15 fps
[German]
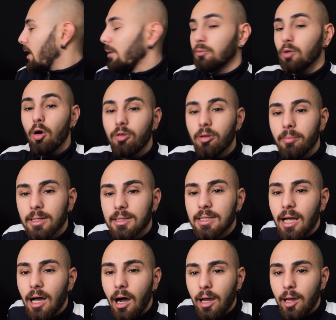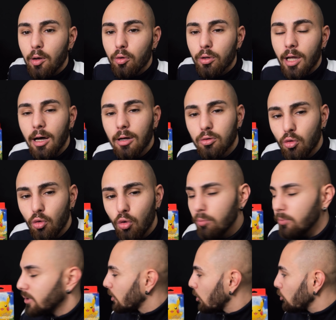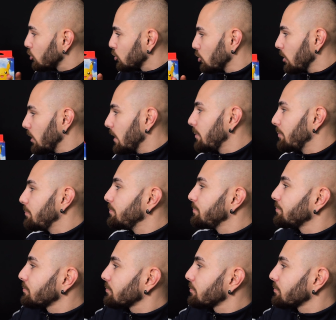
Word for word: Hab drauf gemacht die Aeon Atom Rauchsäule